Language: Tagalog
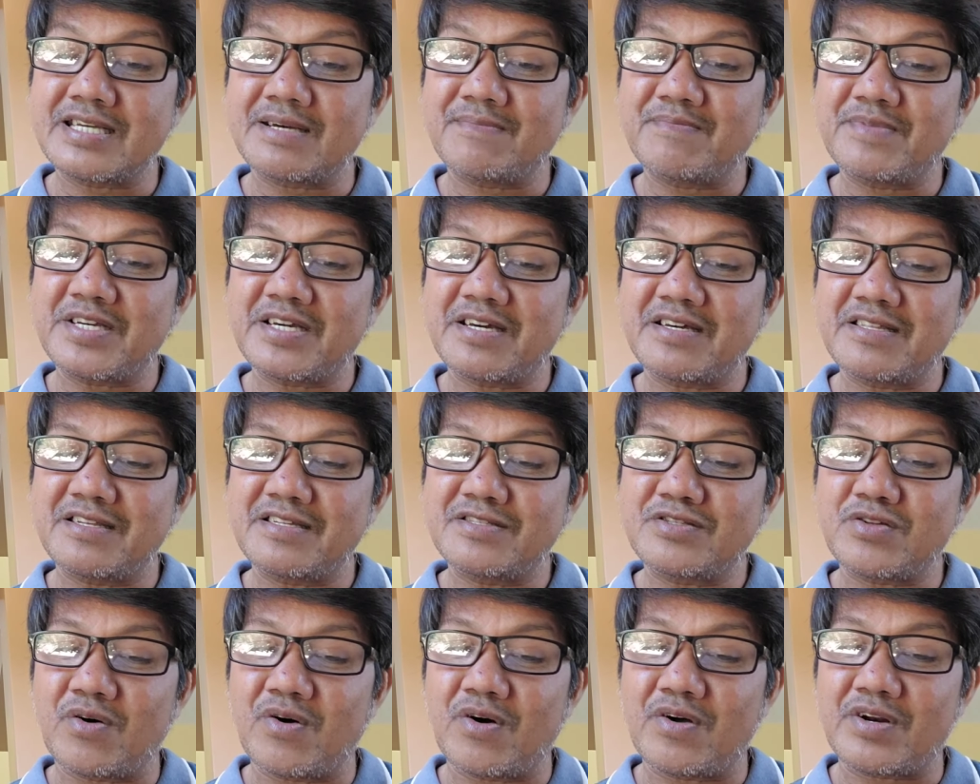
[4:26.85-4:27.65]
Sabi nga
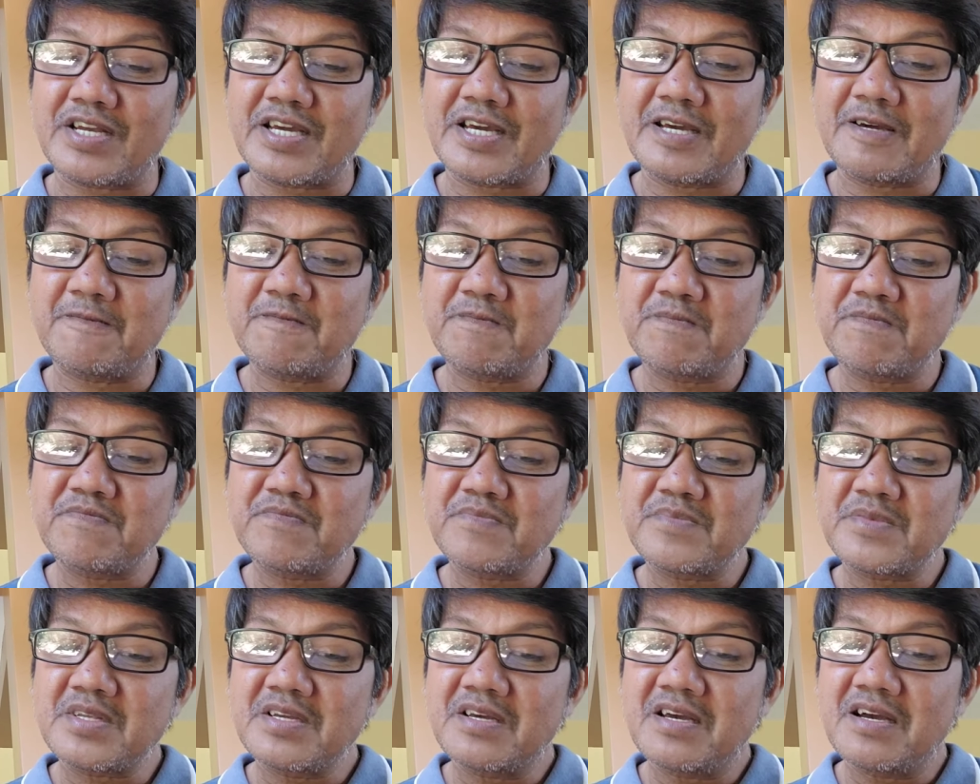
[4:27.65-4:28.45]
ni Tore,
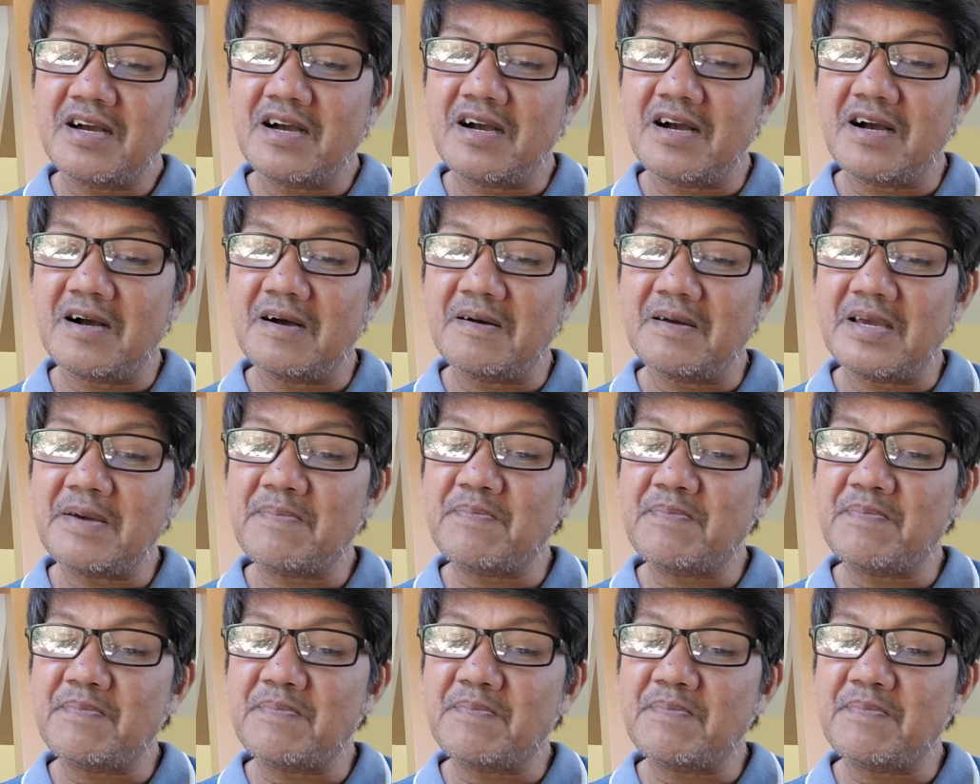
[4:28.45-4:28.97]
uh,